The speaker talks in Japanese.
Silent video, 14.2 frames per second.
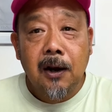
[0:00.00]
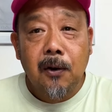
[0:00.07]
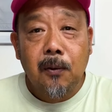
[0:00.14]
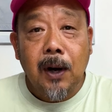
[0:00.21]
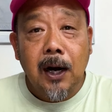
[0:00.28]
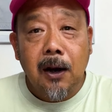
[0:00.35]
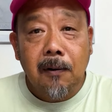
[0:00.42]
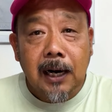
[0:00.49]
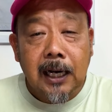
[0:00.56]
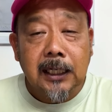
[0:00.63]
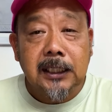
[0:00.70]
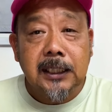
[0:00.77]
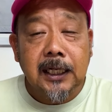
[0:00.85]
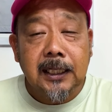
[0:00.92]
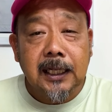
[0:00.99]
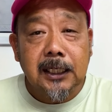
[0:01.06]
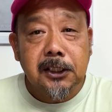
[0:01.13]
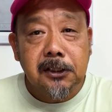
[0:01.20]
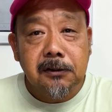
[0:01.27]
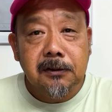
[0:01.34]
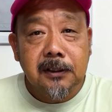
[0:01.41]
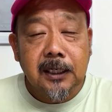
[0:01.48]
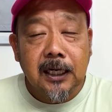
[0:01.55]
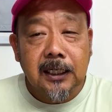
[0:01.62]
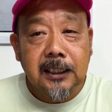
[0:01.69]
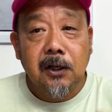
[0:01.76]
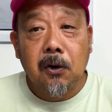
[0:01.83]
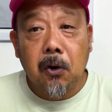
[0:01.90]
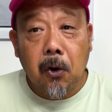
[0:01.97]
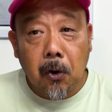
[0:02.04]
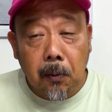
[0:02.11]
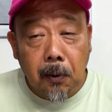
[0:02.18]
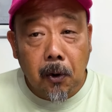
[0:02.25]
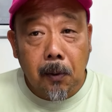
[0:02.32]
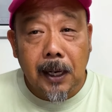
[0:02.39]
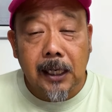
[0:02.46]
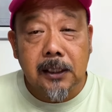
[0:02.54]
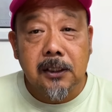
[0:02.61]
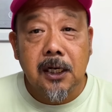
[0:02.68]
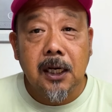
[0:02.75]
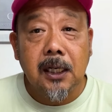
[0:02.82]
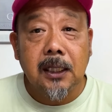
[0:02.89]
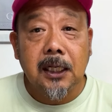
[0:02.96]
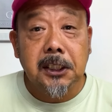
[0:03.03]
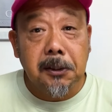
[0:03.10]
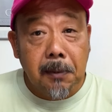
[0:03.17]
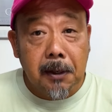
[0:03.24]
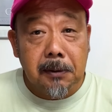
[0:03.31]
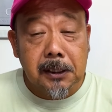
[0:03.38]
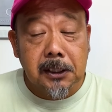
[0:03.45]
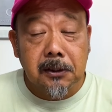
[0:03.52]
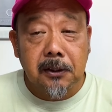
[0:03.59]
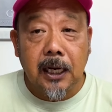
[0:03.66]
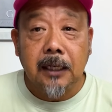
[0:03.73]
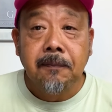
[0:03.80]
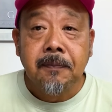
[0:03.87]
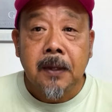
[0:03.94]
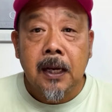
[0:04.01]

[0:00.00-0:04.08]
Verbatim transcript: わらわらしてた瞬間にほぼほぼ外れてしまいますので、